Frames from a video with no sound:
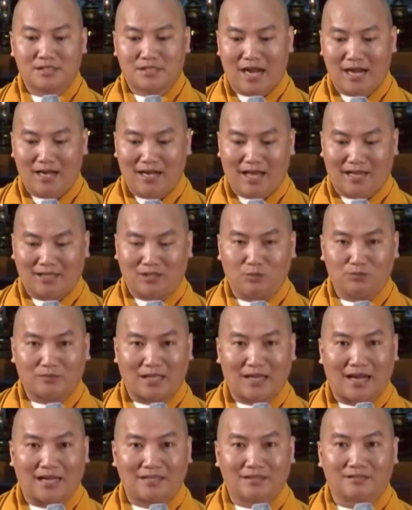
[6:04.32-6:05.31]
trái lại chúng
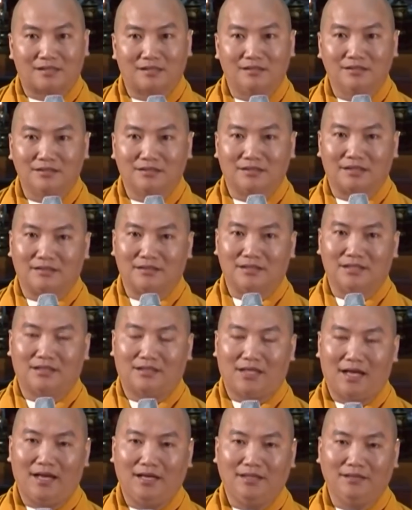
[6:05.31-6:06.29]
ta lại xử sự như
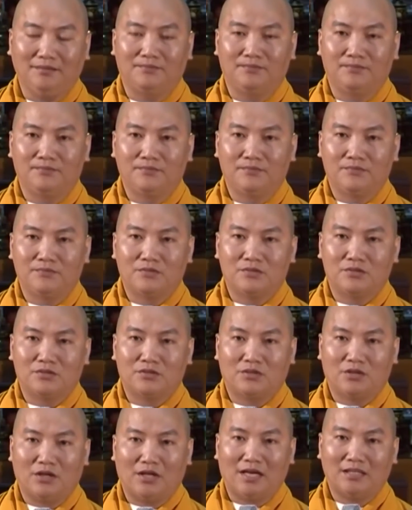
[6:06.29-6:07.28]
thế.
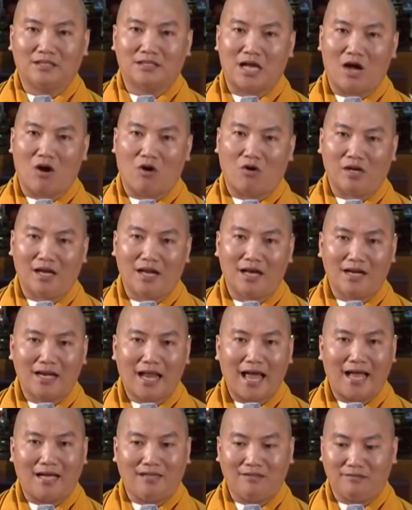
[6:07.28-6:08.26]
Cho nên xã hội lên
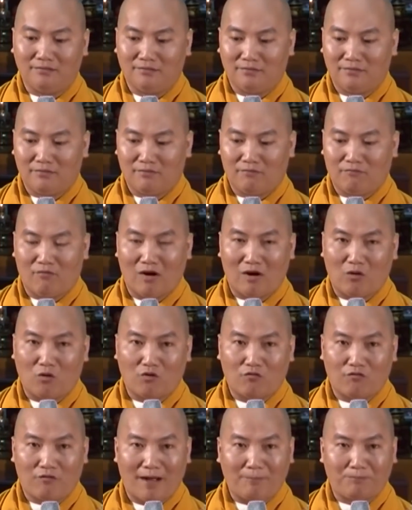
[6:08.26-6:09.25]
án và
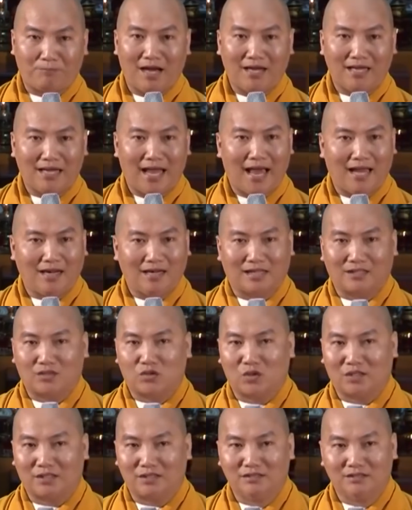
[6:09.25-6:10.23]
luật pháp kết án là
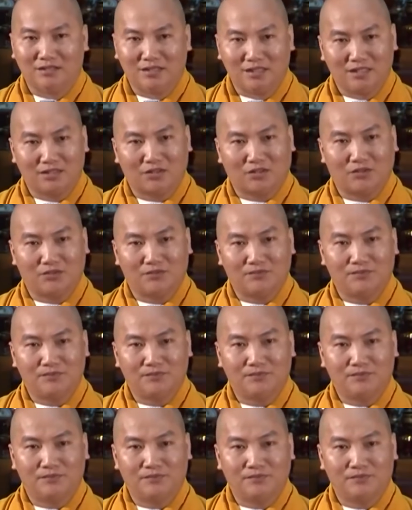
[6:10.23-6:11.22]
chuyện đương nhiên rồi.
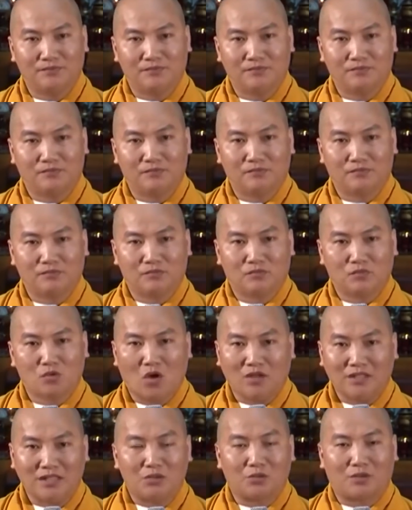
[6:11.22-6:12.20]

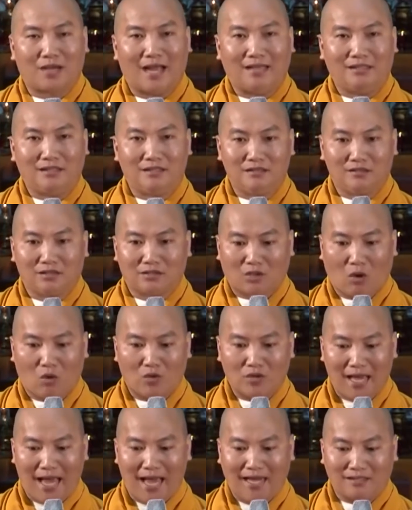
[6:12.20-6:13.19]
Nói nhiều cái, vừa
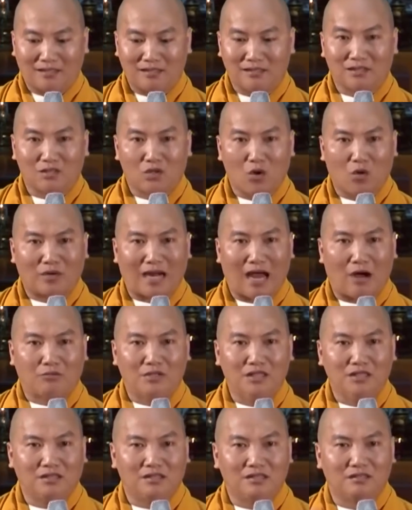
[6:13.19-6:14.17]
tội ác, vừa vô đạo
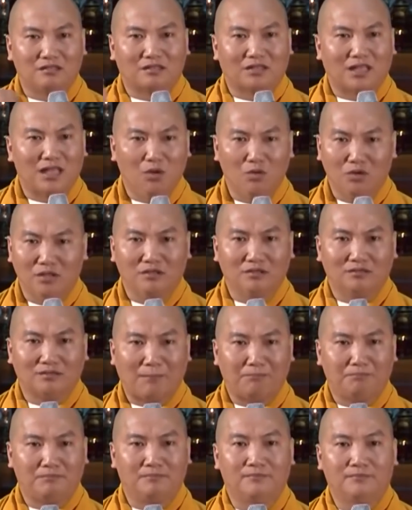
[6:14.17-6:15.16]
đức, vừa thiếu lương
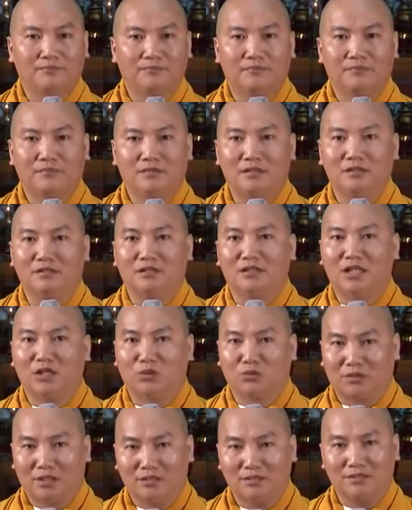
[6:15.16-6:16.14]
tâm, vừa
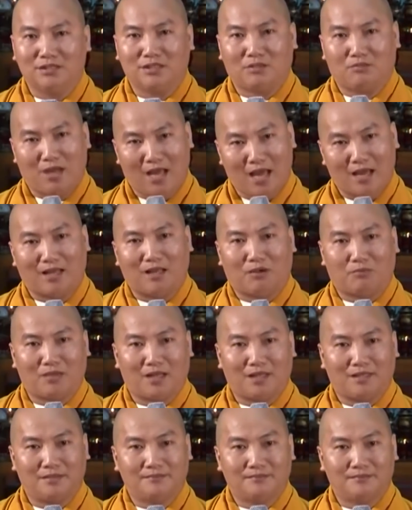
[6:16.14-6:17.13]
nhiều thứ trong cái hành động
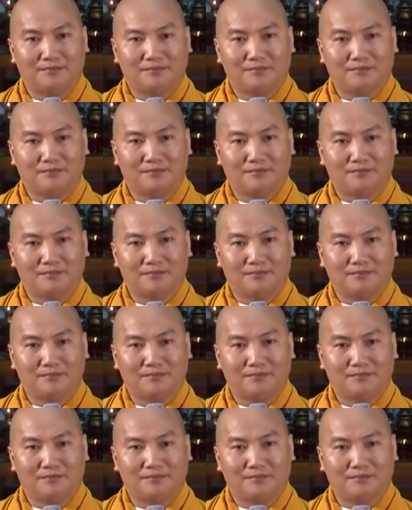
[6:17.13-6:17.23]
này.